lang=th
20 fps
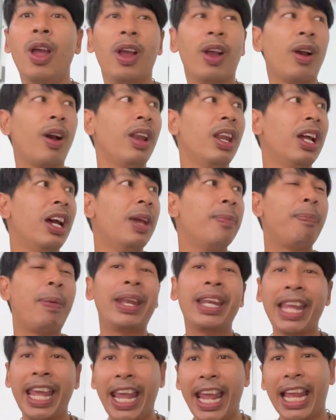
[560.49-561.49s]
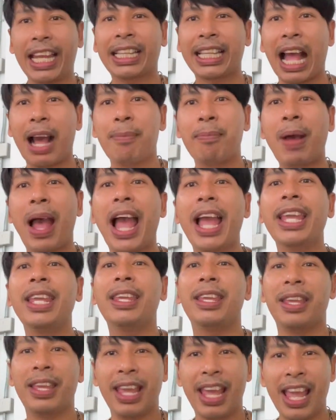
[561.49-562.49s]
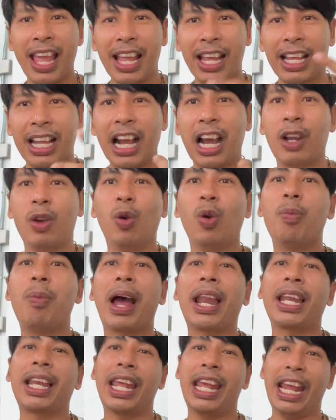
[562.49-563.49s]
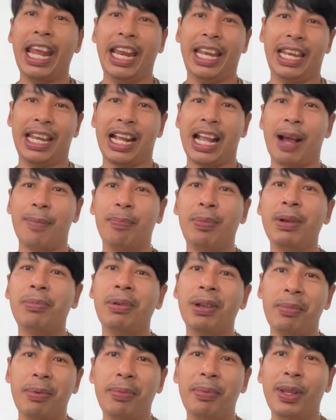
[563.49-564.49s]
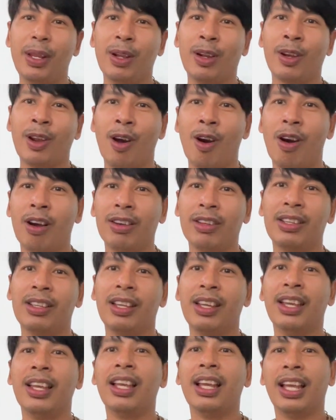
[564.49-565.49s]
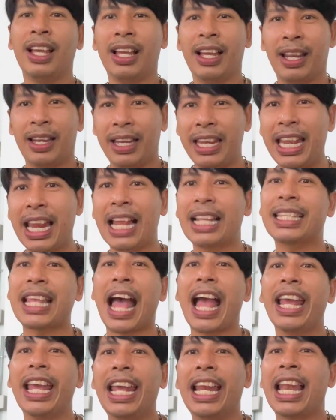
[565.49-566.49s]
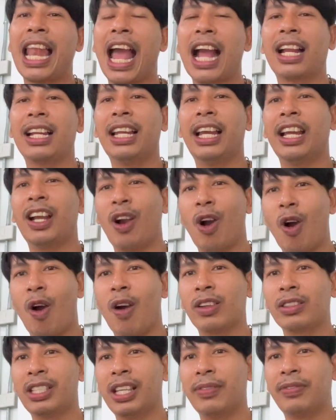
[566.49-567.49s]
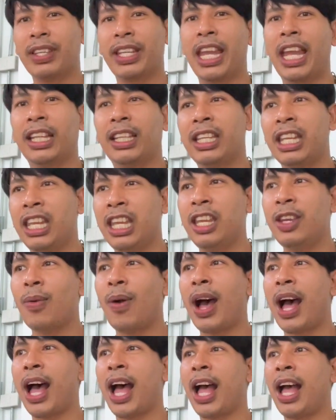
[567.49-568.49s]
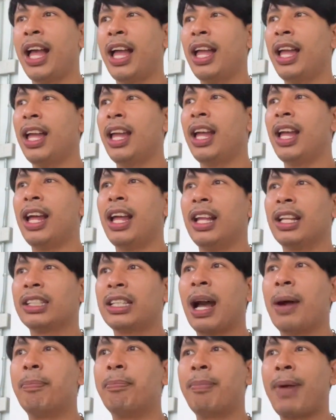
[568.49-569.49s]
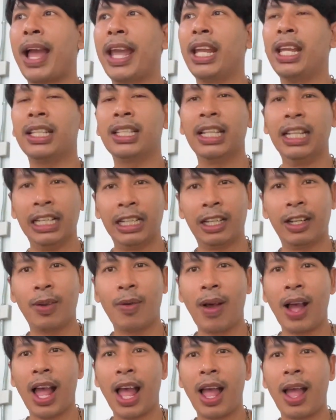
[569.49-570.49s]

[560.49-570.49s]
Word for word: ก็เลยเป็นเหตุทำให้เกิดอุบัติเหตุนะครับ เพื่อนๆพี่ๆน้องๆนี่แหละสาเหตุหลักเลยของเซิร์ฟสเก็ตที่ว่าทำไมถึงว่า